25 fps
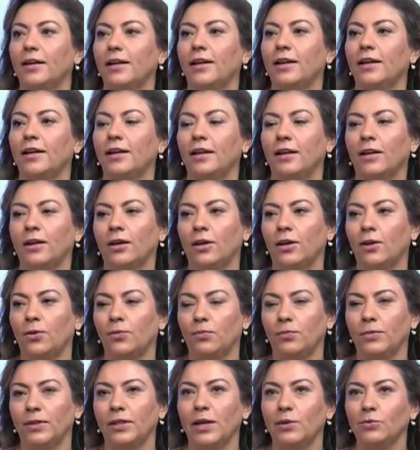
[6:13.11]
eh,
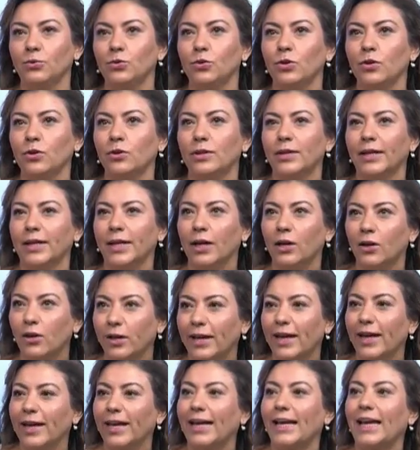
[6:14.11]
digamos,
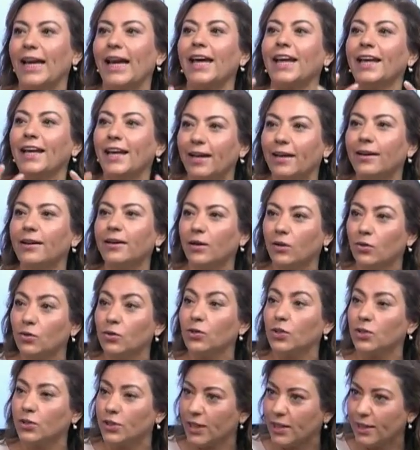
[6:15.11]
que generen
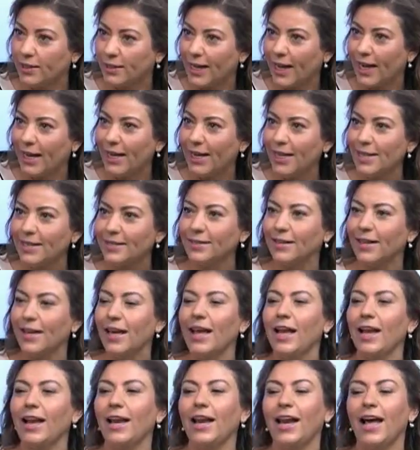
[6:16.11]
recursos digitales,
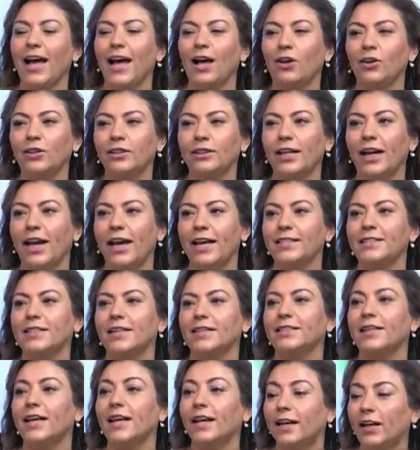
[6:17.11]
la otra es
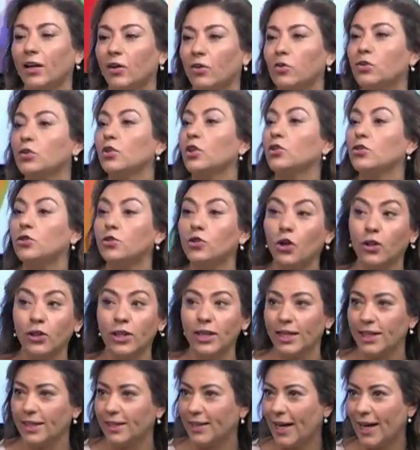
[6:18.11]
que sean recursos no
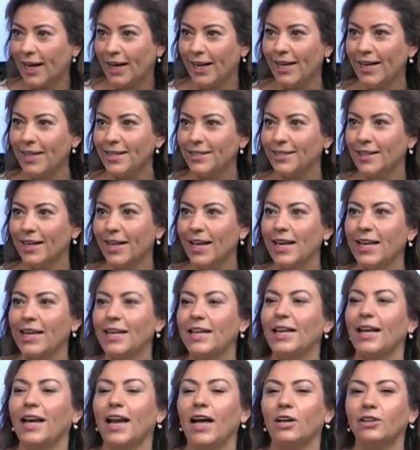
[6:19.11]
digitales
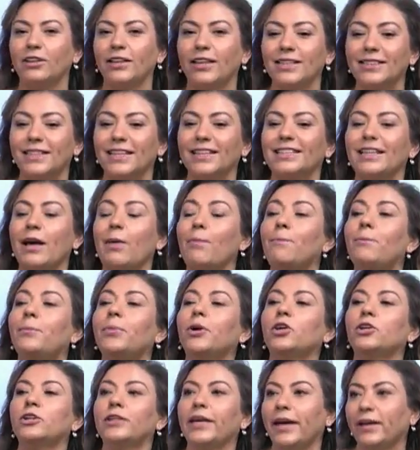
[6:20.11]
y la otra es que sean
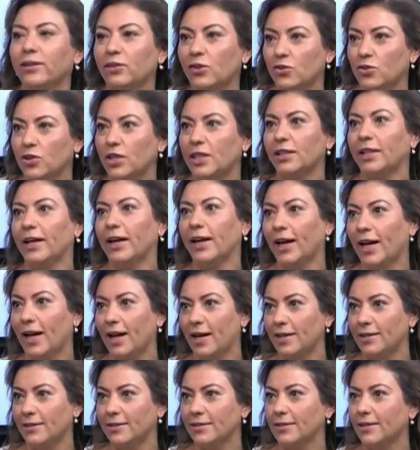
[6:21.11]
proyectos
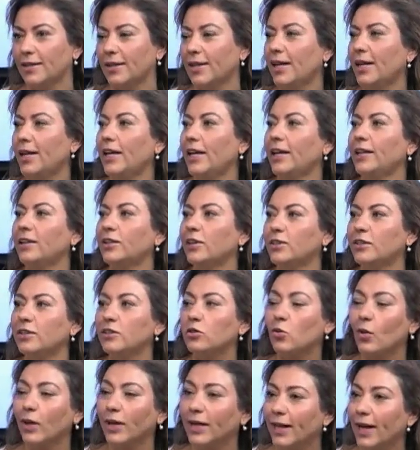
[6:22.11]
integrales.
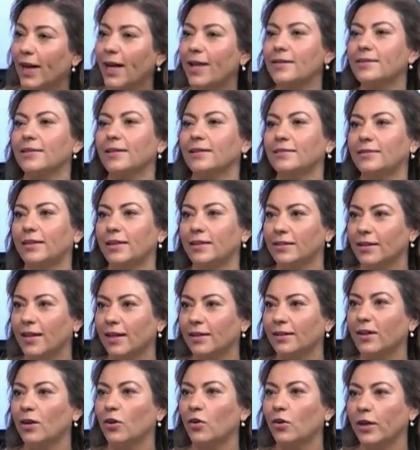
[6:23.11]
Entonces, cualquiera de esas tres
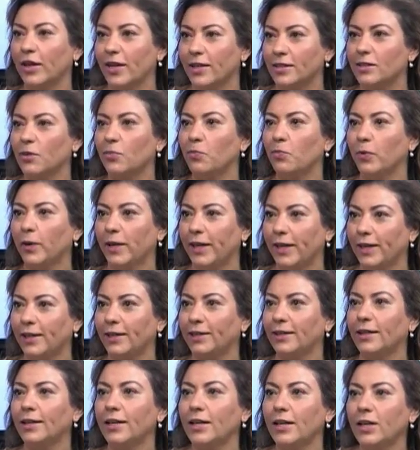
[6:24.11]
categorías se
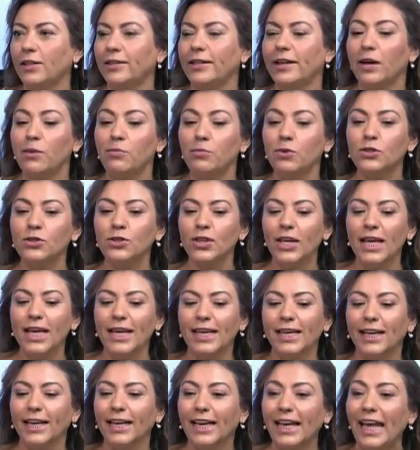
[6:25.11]
pueden, digamos,
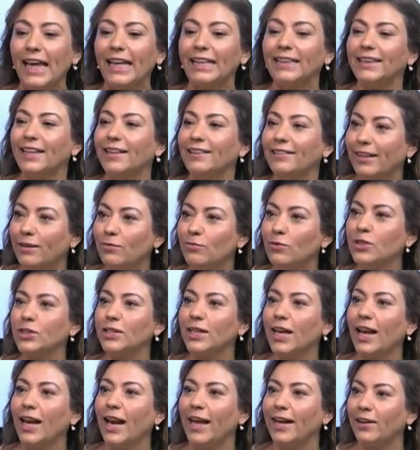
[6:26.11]
que entendemos
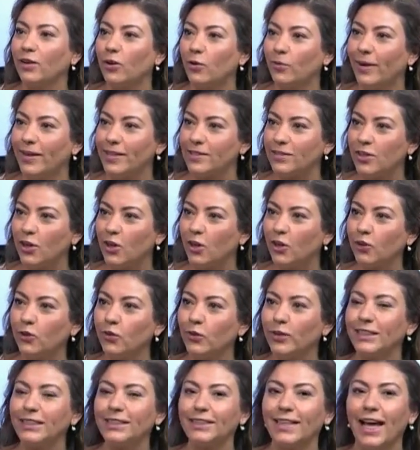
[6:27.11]
que la innovación
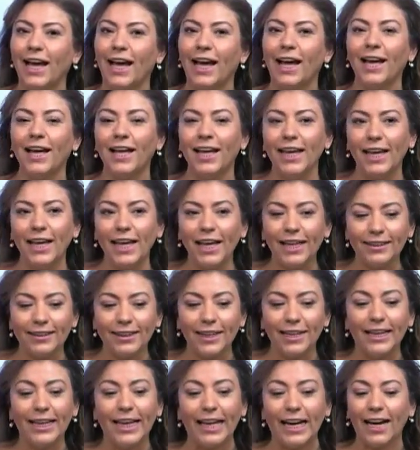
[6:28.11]
no está en
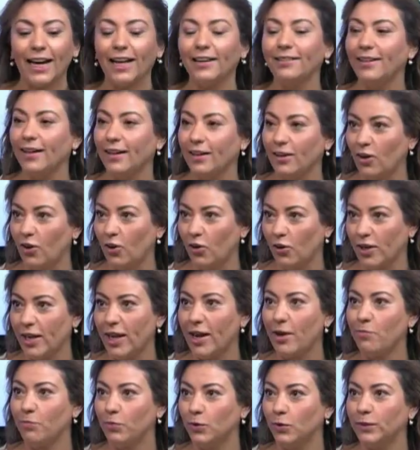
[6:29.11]
tener la
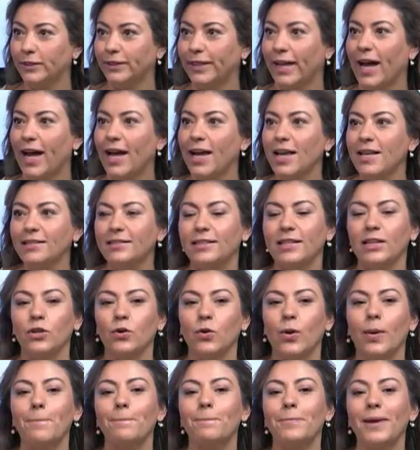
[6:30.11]
tecnología de punta,
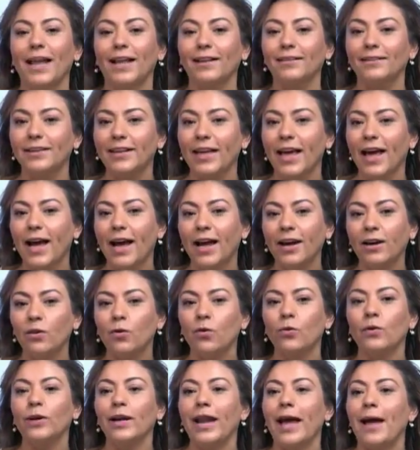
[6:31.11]
sino en plantear
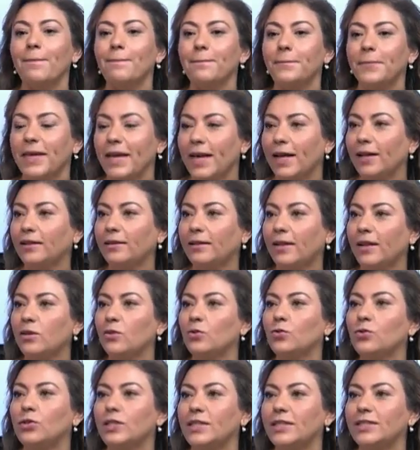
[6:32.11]
un ambiente
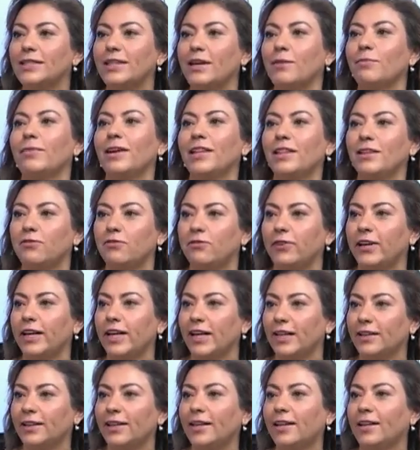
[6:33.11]
y un sistema
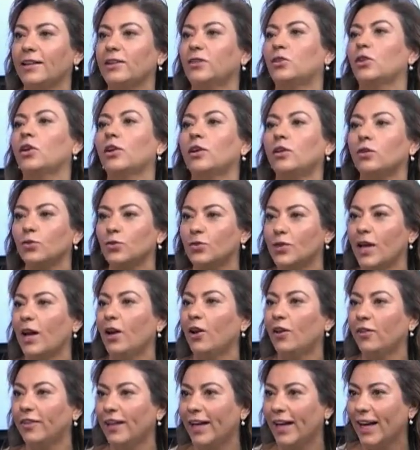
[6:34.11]
diferente dentro de tu
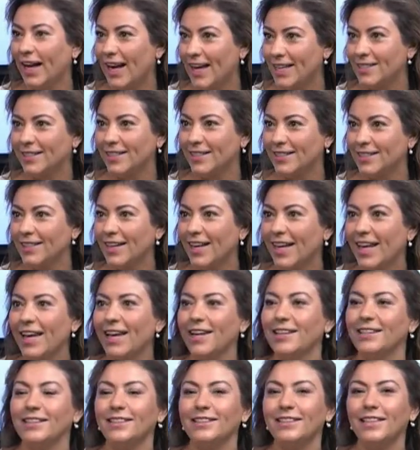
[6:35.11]
salón de clases.
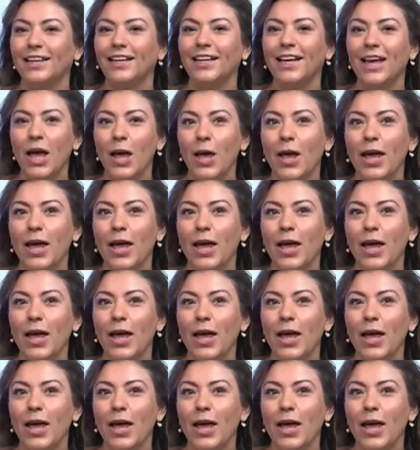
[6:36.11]
Es decir,